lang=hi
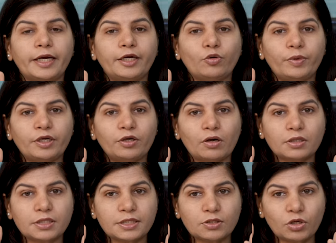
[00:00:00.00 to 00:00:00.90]

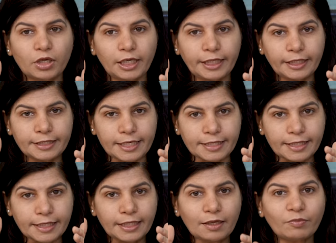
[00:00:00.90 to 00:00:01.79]
एंडोमेट्रोसिस के लिए
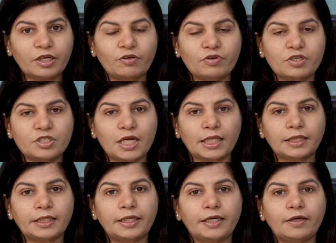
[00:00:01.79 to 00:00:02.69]
जैसे ही हम रिक्वेस्ट
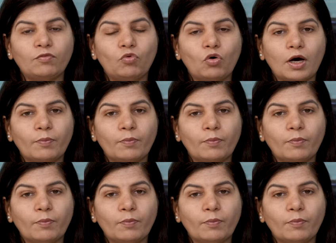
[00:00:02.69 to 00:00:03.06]
डालते हैं वो